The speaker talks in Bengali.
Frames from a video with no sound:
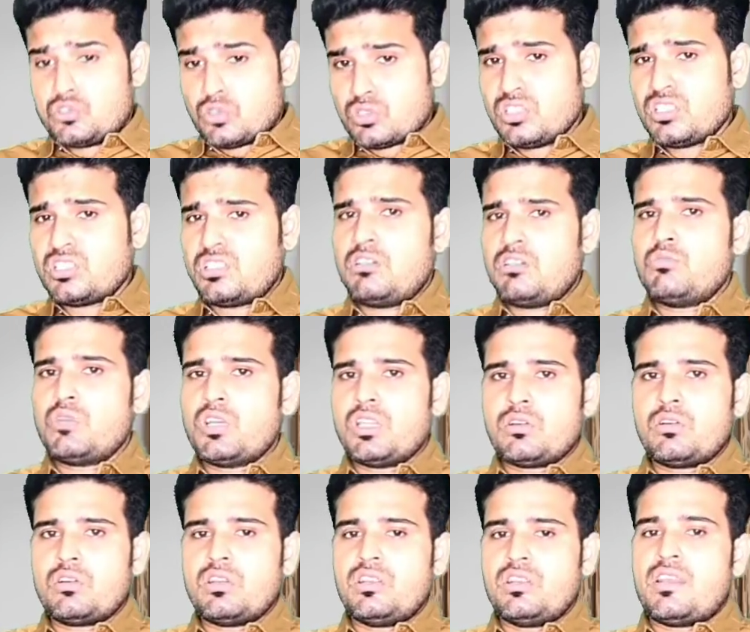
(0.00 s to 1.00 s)
যদি কেউ
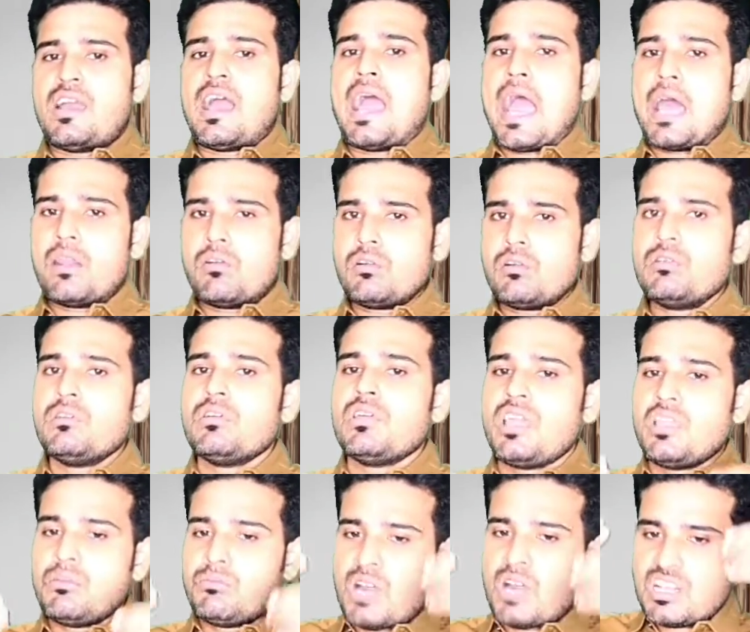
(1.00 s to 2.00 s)
মনে করেন আরও
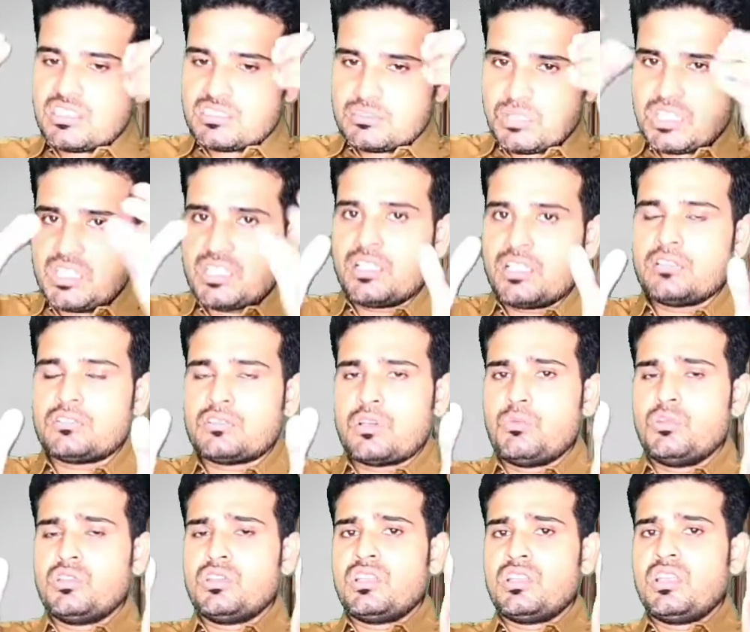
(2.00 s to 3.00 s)
এই মার্কস মেডিকেল
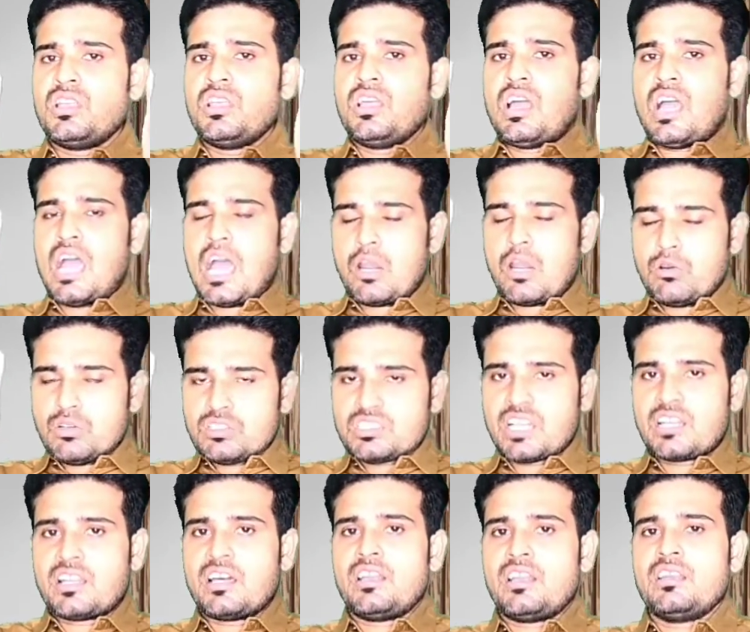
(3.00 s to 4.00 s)
সম্বন্ধে আরও
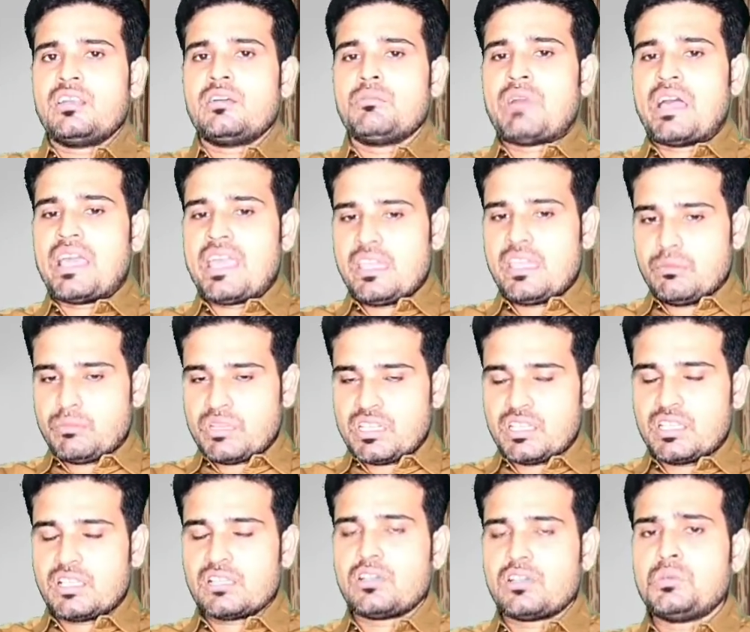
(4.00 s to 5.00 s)
জানার বা এই
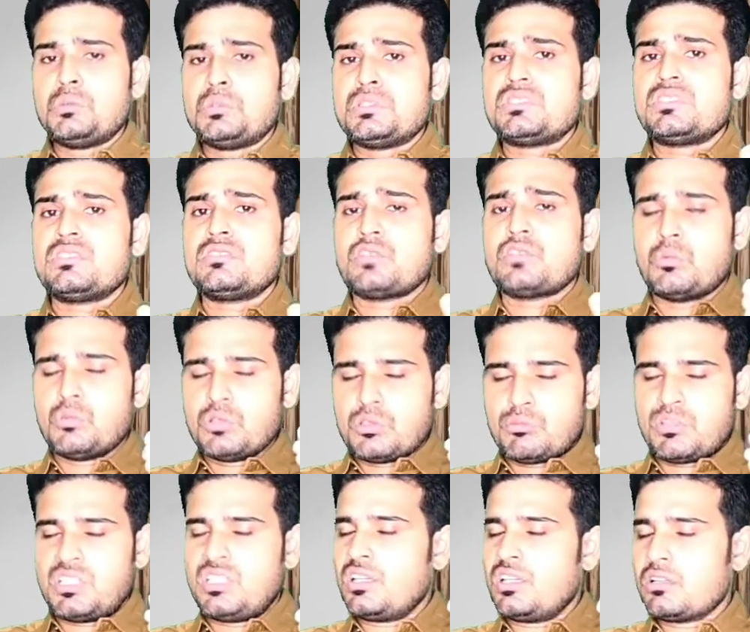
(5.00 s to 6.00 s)
মেডিকেল
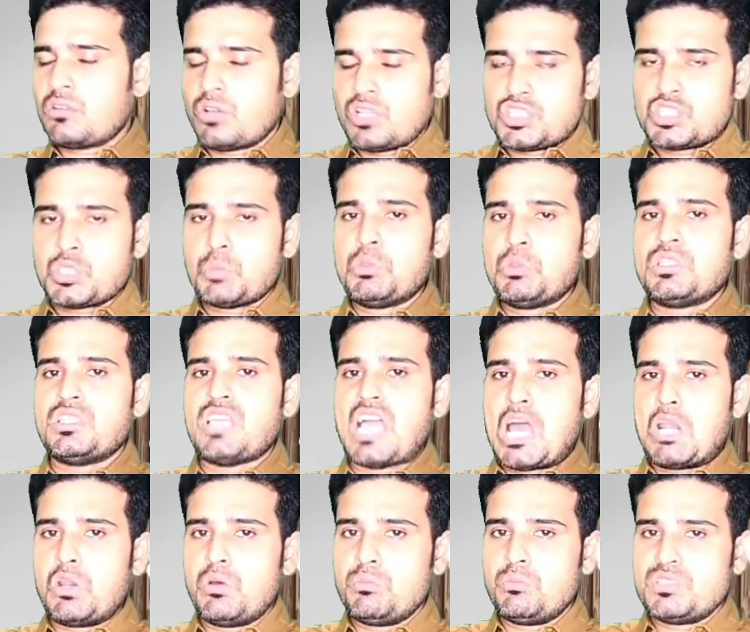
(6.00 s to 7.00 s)
মেডিকেল কলেজ সম্বন্ধে
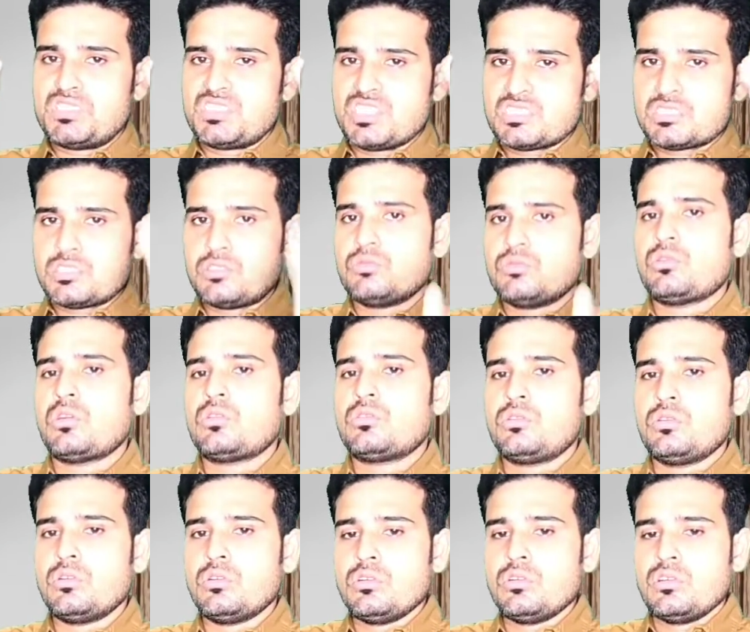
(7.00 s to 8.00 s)
আরও বিশেষ কিছু
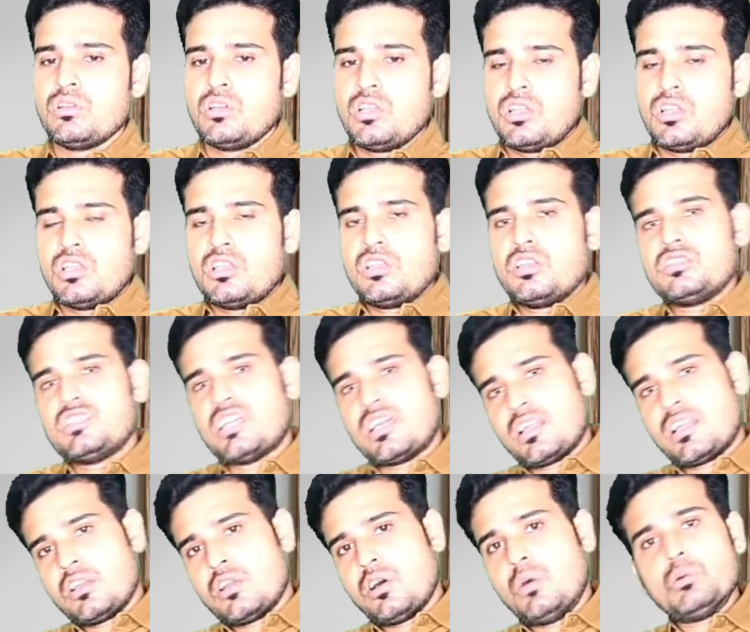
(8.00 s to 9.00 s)
তথ্য
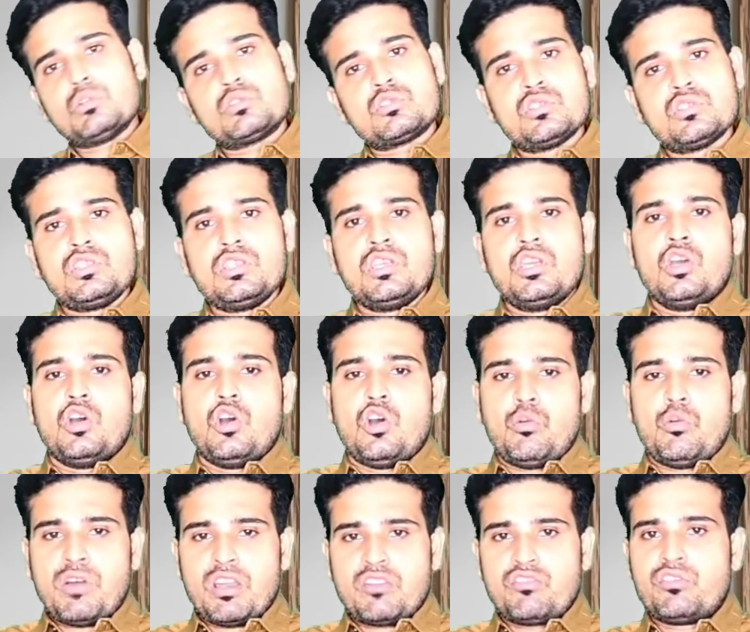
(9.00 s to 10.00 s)
জানার অবশ্যই
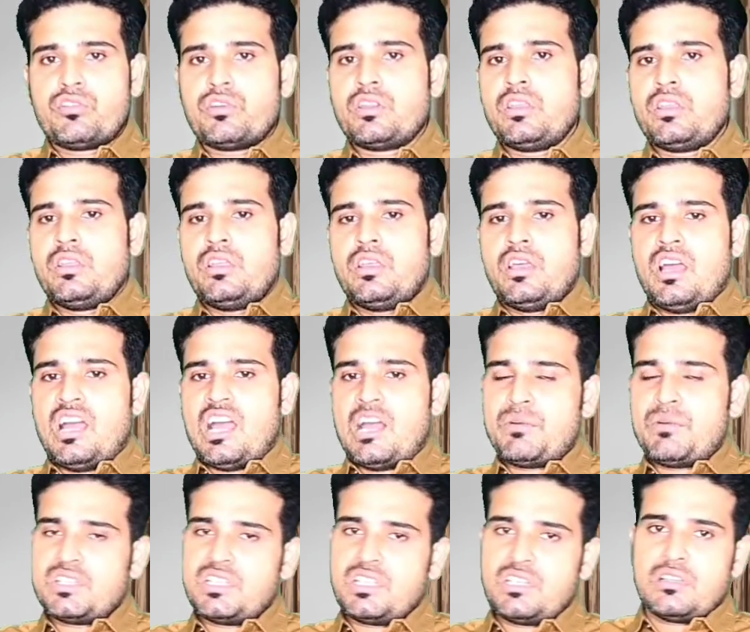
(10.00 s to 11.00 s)
ওভার ফোনে
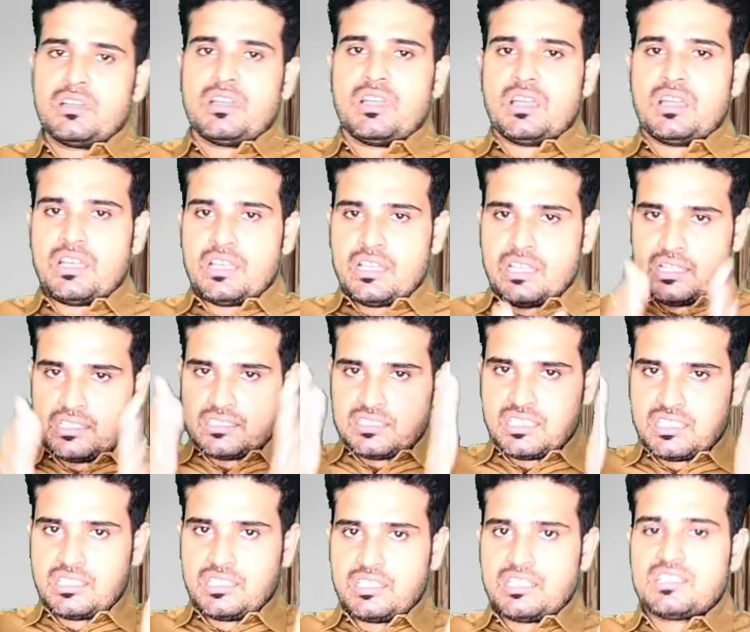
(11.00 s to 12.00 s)
আমাদের
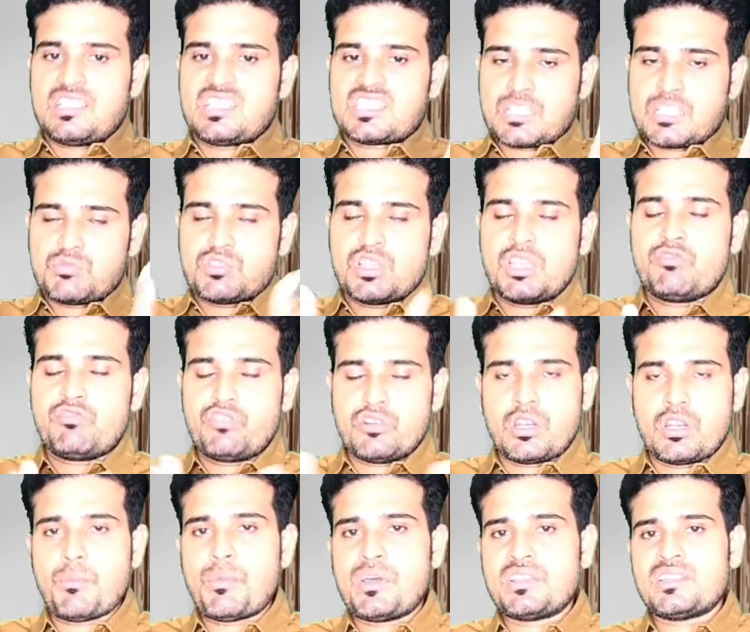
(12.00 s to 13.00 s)
যে ডেসক্রিপশানে
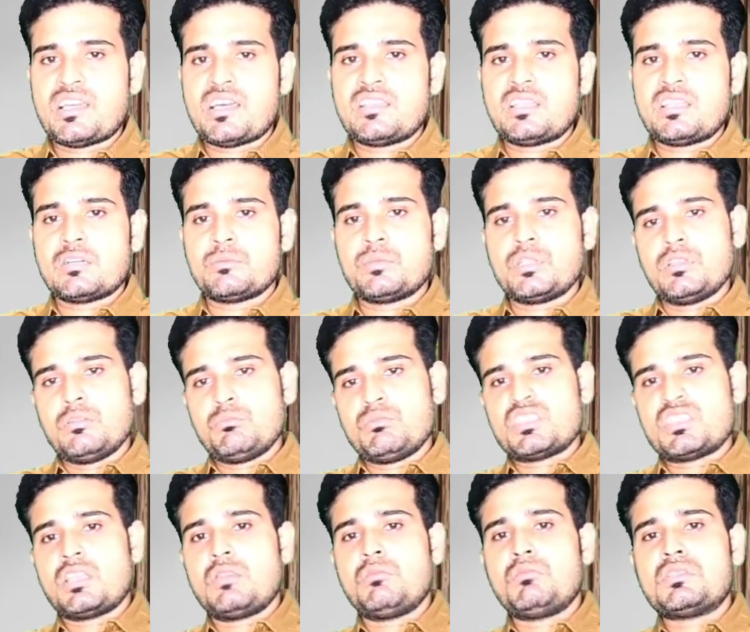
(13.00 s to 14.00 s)
ফোন নাম্বার দেওয়া থাকবে
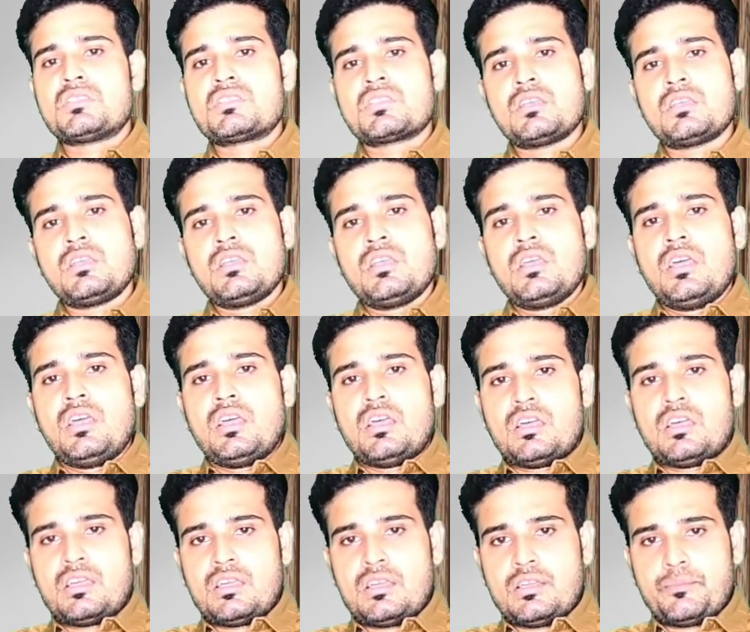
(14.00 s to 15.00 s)
মিশন ইউএসকে
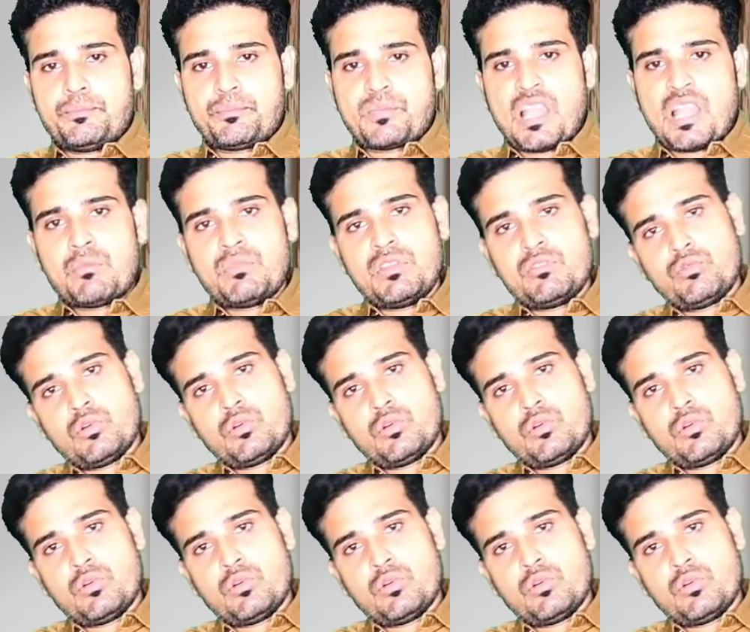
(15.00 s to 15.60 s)
আপনি